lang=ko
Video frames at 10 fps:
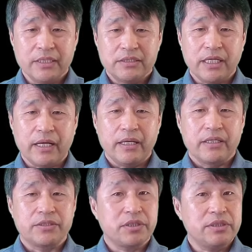자,
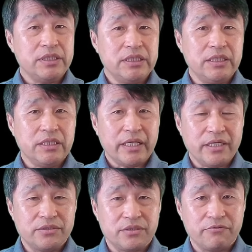그래서 이제 이
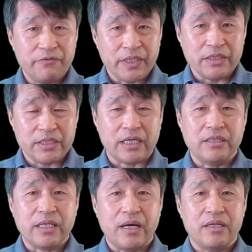
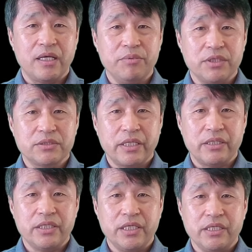intervene이라는 단어의
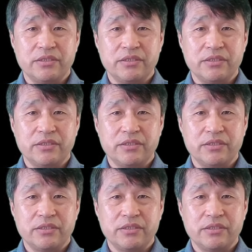명사형이